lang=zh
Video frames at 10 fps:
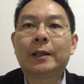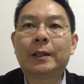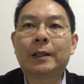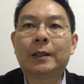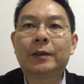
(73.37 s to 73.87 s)

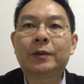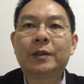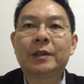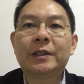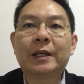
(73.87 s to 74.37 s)
呃，就
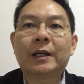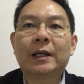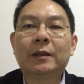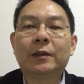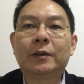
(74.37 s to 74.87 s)
是健
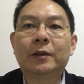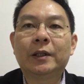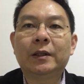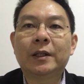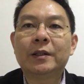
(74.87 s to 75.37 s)
康哦，
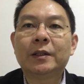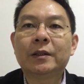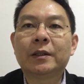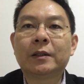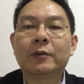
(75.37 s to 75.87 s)
你人生
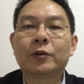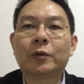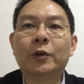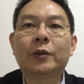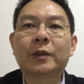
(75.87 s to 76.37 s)
的
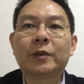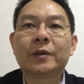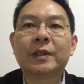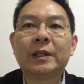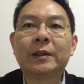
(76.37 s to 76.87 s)
所有的
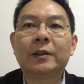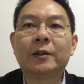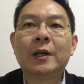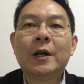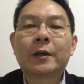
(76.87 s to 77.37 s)
东西呢哦，